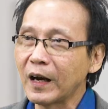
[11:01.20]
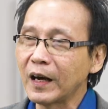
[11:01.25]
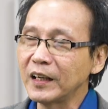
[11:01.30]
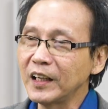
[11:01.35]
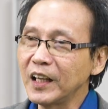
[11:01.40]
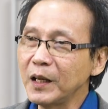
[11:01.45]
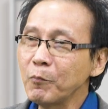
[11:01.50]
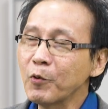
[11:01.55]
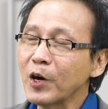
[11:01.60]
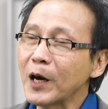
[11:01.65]

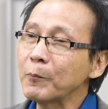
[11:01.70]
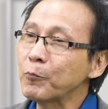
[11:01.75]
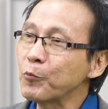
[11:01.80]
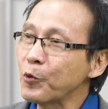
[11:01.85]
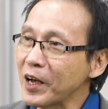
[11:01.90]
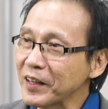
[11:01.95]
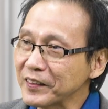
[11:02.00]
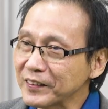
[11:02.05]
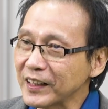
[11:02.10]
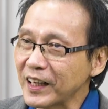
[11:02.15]
Ah, ini bukan
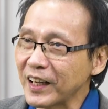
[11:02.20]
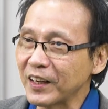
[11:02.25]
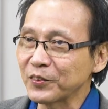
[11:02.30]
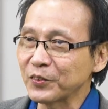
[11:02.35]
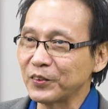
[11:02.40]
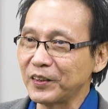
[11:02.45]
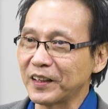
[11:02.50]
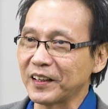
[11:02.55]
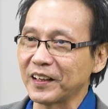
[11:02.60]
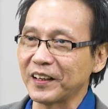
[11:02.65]
puasa,
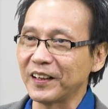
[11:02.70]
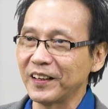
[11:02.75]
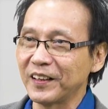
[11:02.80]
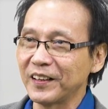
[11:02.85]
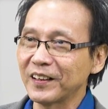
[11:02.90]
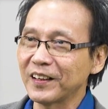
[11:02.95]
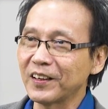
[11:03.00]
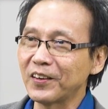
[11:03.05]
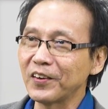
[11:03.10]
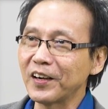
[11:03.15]
saudara.
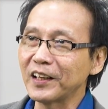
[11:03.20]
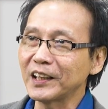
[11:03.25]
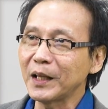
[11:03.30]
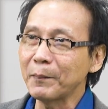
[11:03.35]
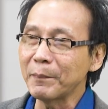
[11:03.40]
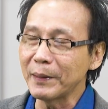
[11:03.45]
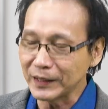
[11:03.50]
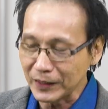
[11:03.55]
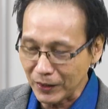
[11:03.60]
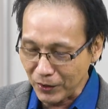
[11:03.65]
Kalau
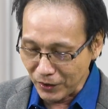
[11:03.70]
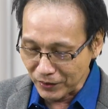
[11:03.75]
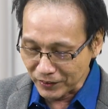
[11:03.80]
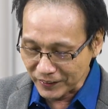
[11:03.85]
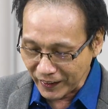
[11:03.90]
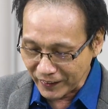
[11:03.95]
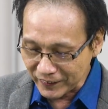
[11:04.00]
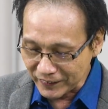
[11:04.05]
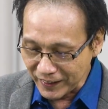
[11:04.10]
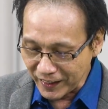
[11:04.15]
kita baca
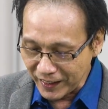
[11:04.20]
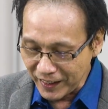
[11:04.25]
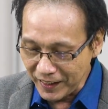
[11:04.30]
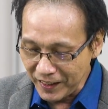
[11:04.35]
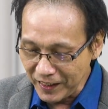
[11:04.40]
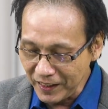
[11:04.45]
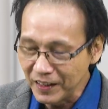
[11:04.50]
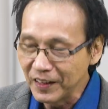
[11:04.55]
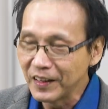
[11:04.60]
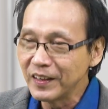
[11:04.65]
konteksnya
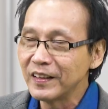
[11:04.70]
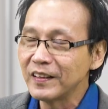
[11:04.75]
ini,